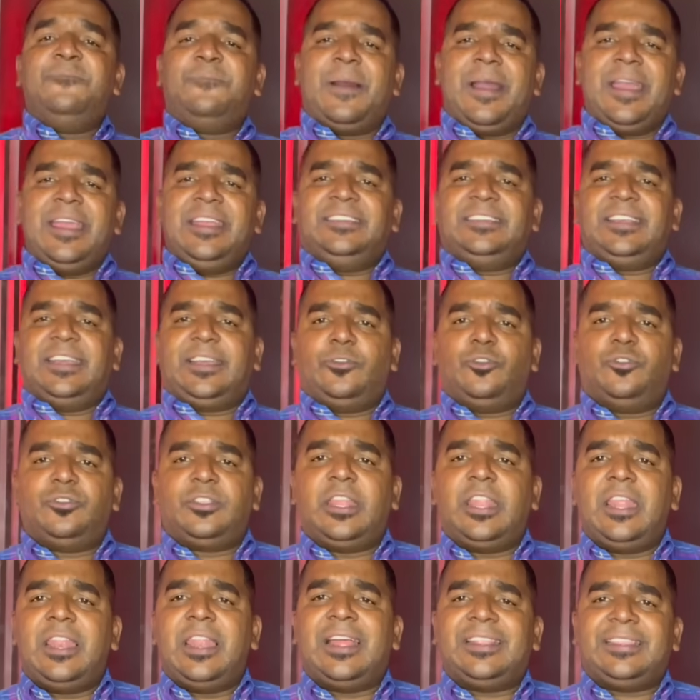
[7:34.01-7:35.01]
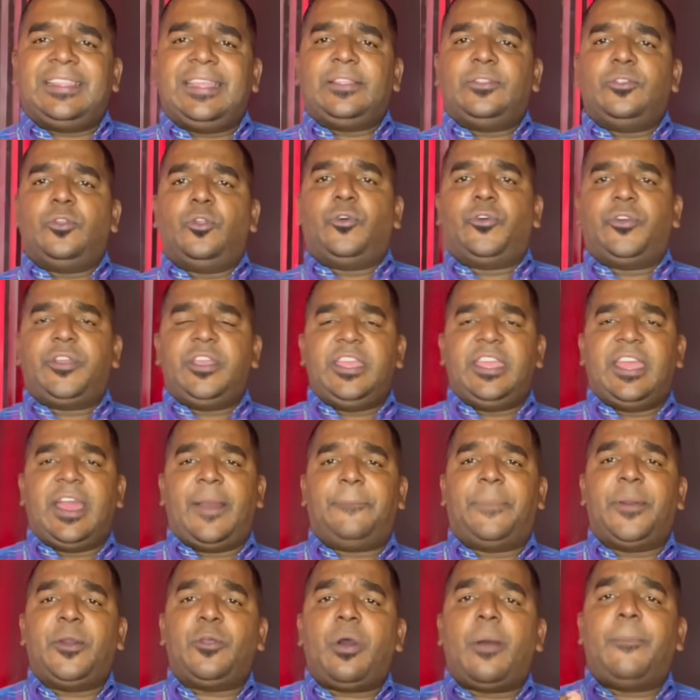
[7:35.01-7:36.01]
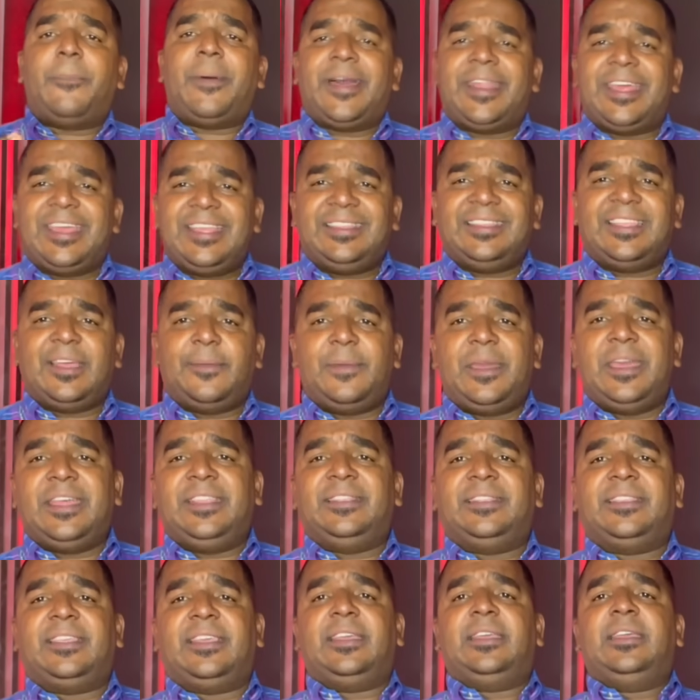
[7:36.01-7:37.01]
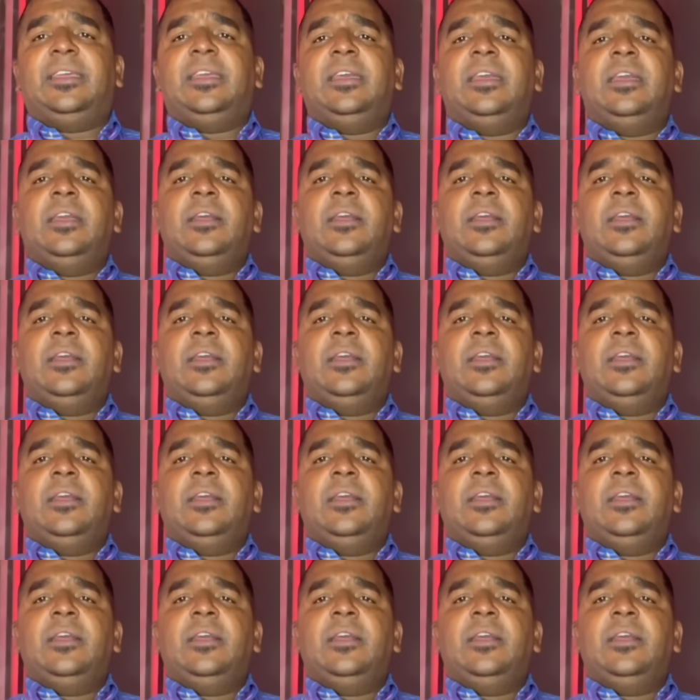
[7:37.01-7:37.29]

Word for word: países que no tienen la tecnología, pero aparentemente